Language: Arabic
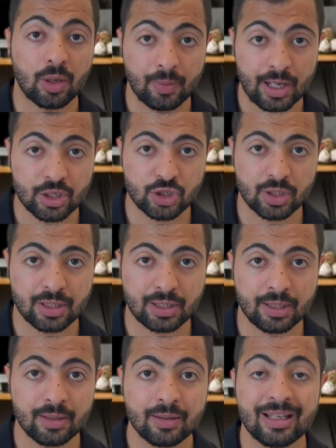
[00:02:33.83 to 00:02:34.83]
أرباح
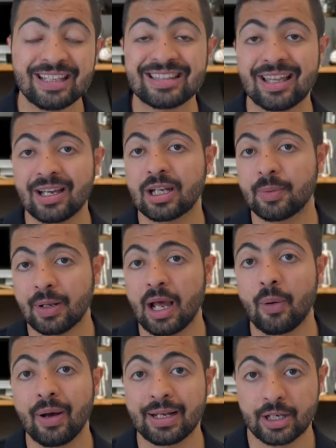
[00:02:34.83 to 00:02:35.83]
الشركة تقريبا
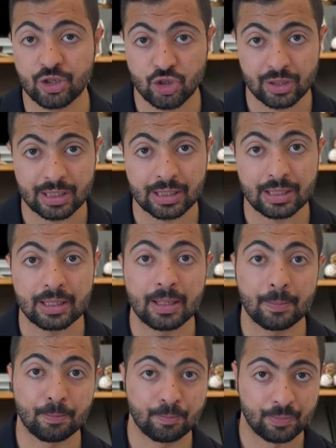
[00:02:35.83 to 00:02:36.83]
حوالي
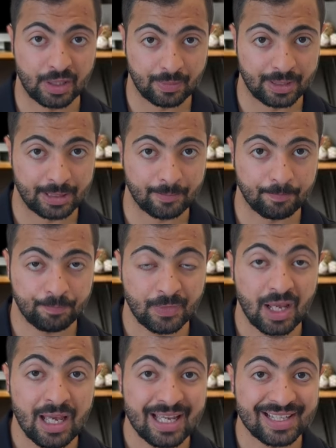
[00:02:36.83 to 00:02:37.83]
20%
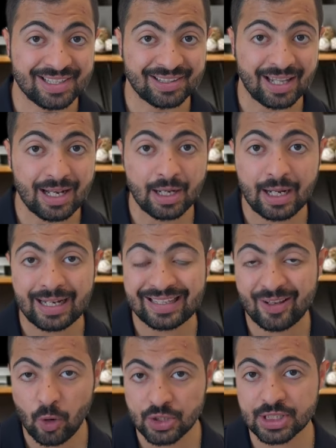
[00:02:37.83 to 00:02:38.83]
اذا طلعنا على
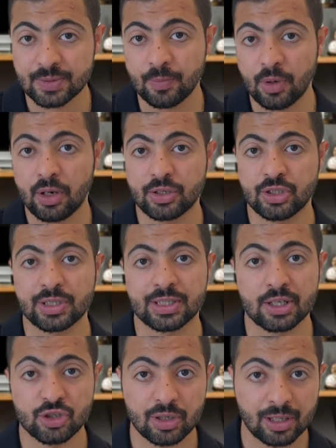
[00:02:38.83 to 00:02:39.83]
الجروس مارجنز
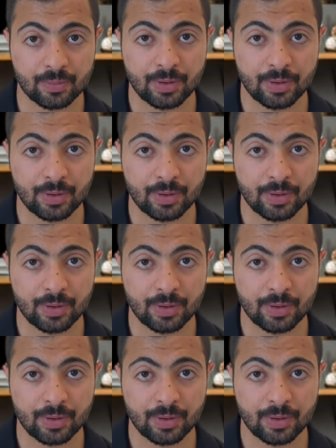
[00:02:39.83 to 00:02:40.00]
لشركه